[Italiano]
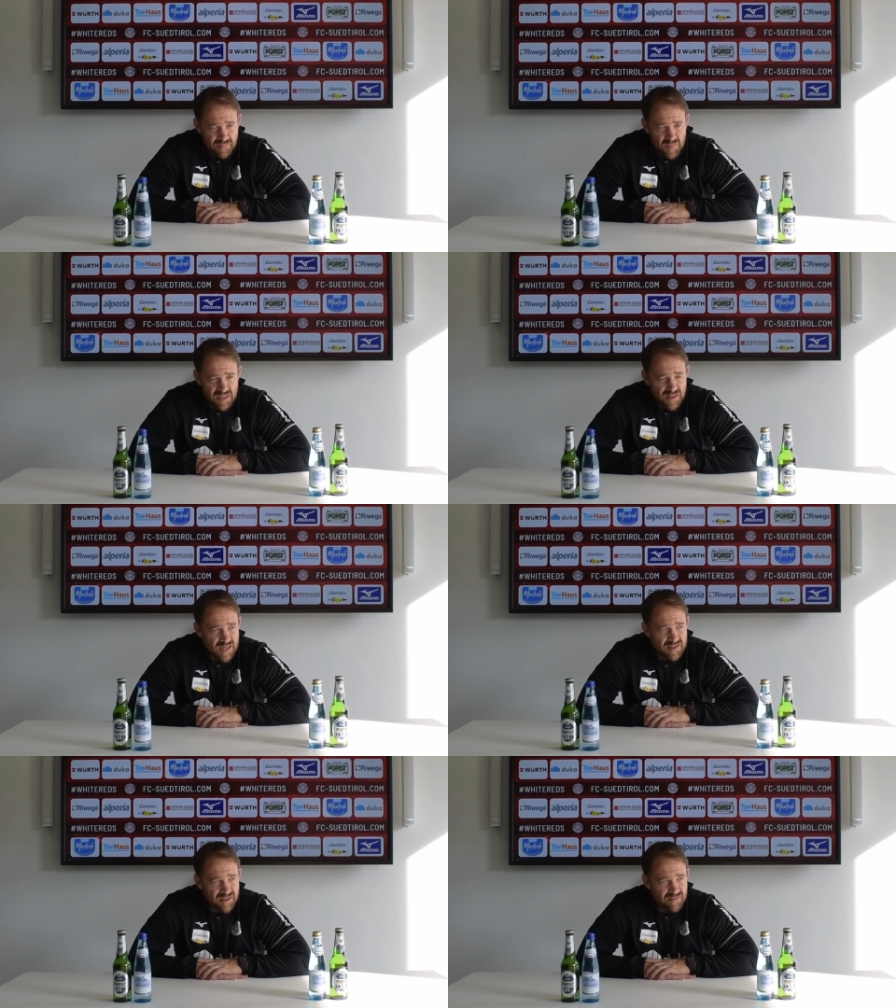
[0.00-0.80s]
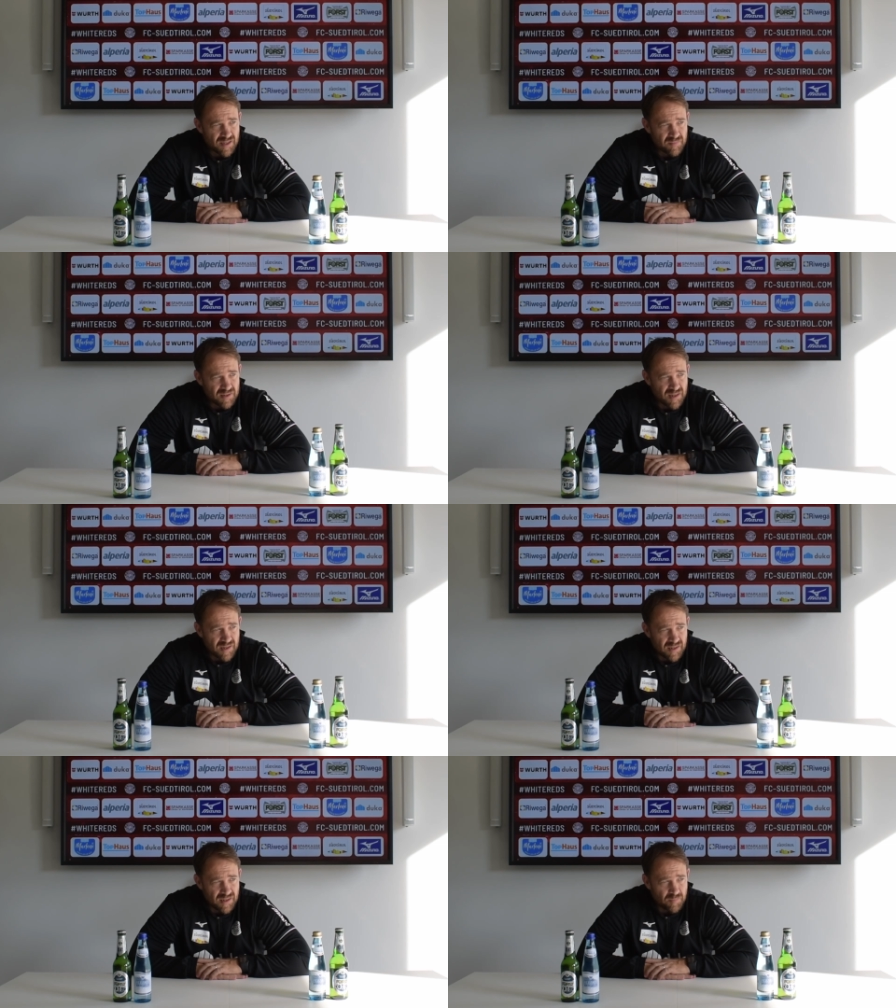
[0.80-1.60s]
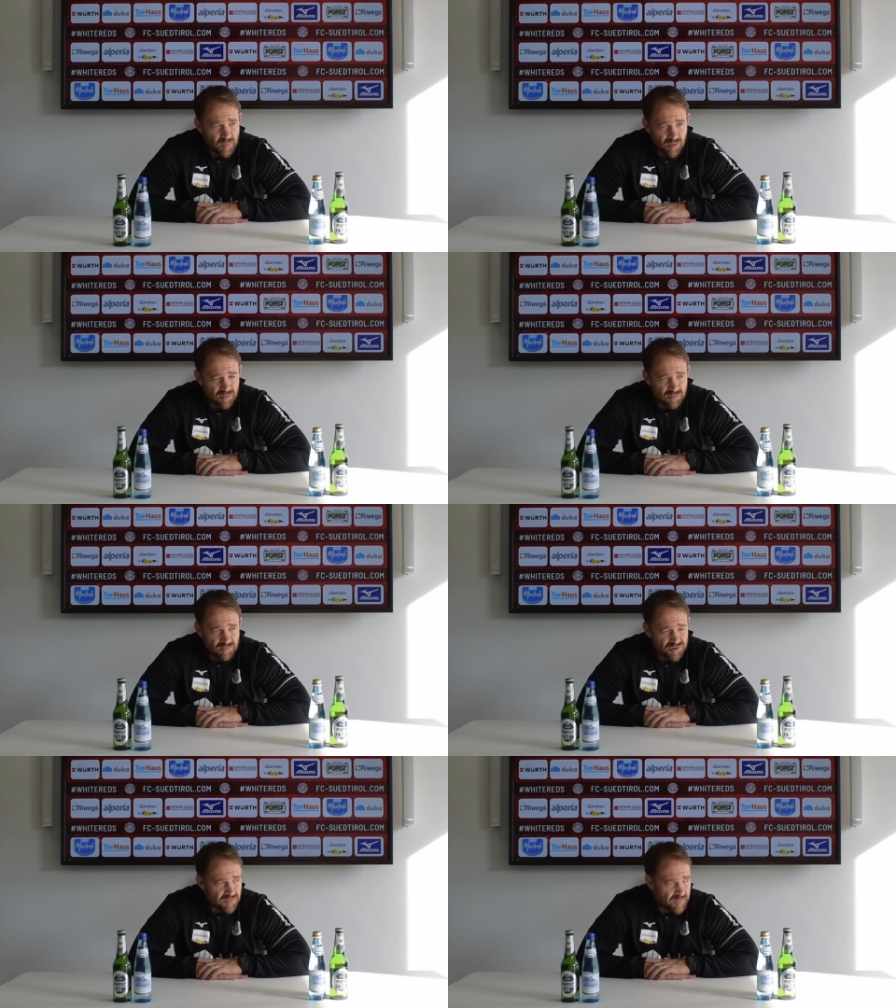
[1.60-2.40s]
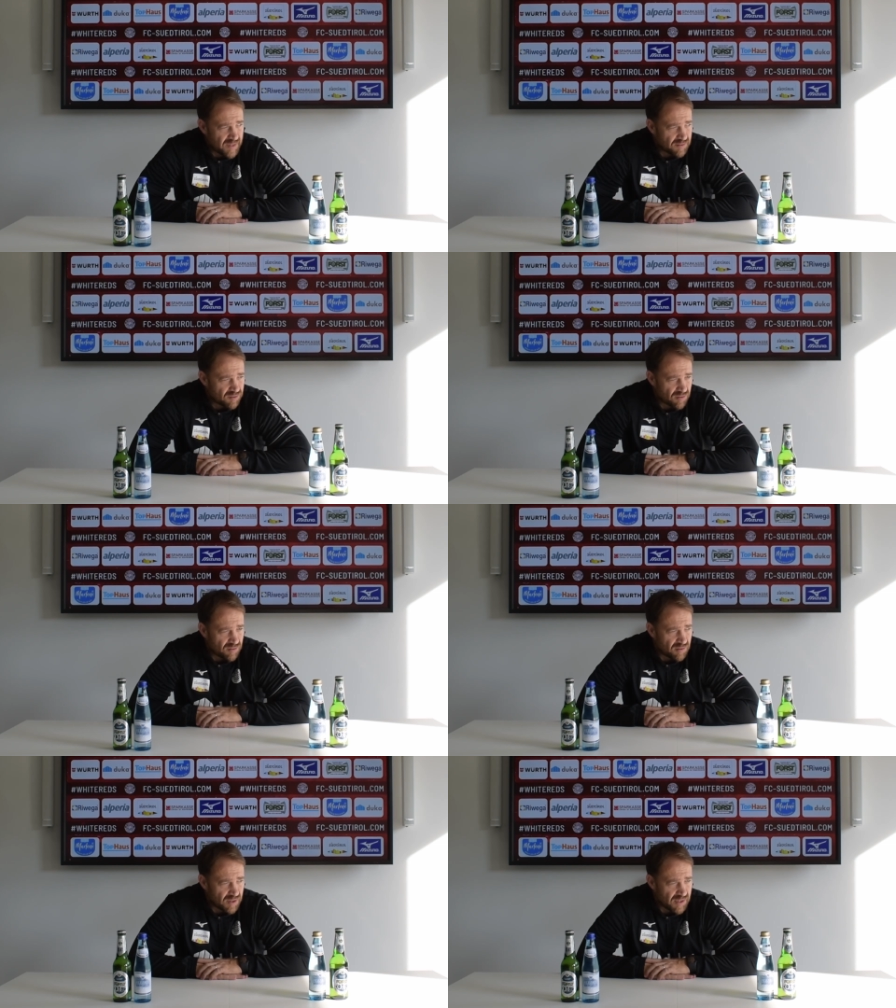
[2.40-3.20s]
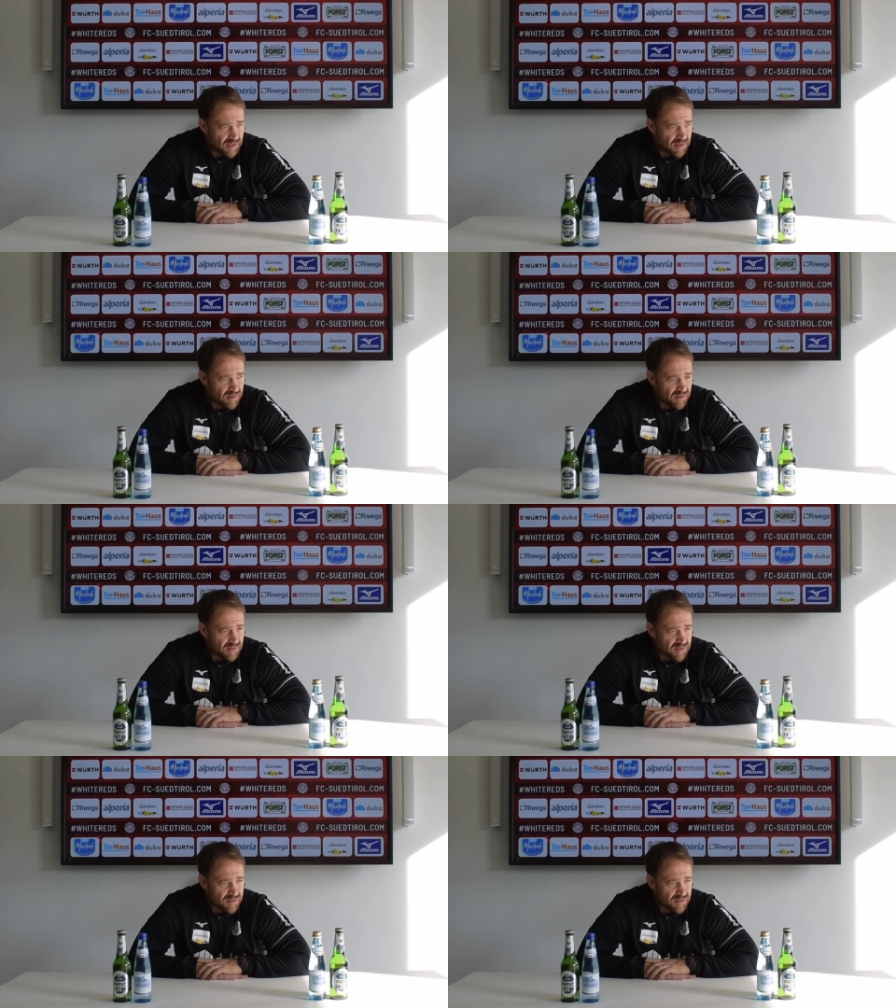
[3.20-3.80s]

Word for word: mi interessa veramente poco, non ci penso, eh,